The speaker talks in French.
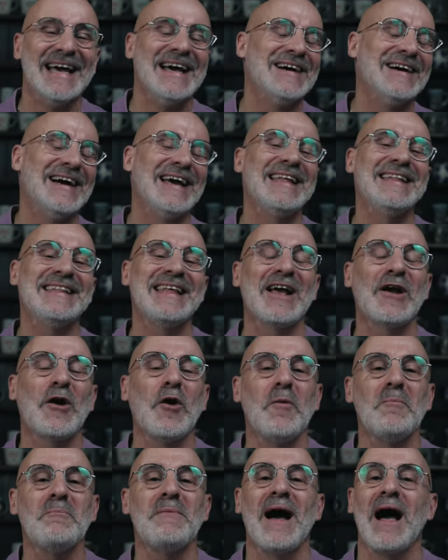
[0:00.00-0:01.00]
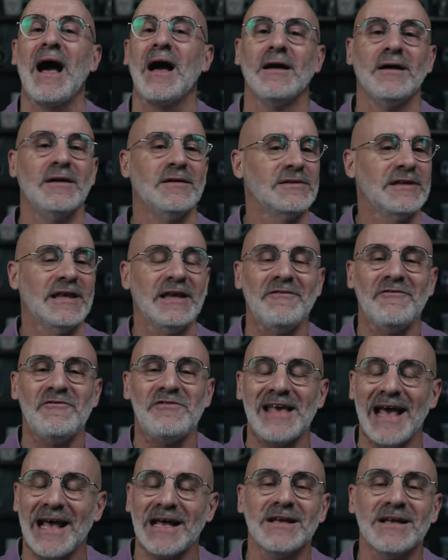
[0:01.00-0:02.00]
des combats qui
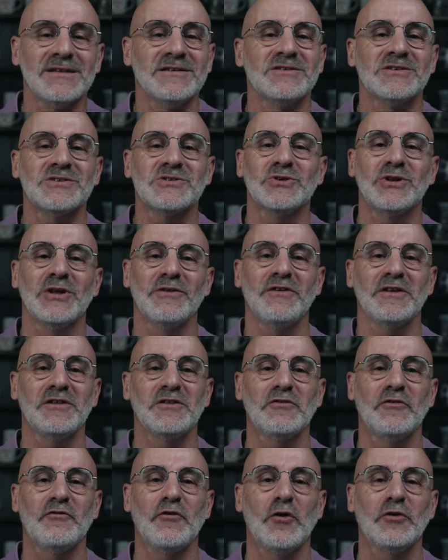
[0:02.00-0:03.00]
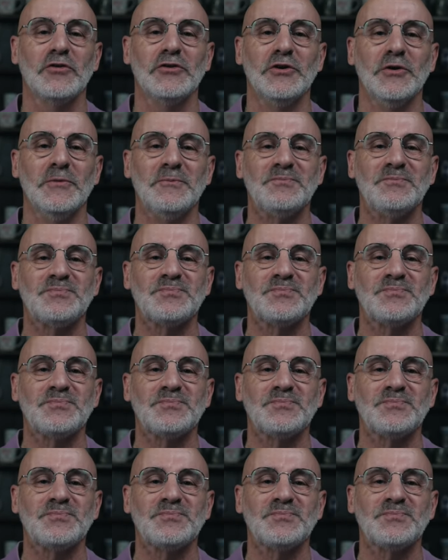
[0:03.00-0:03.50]
viennent de se lever devant nous.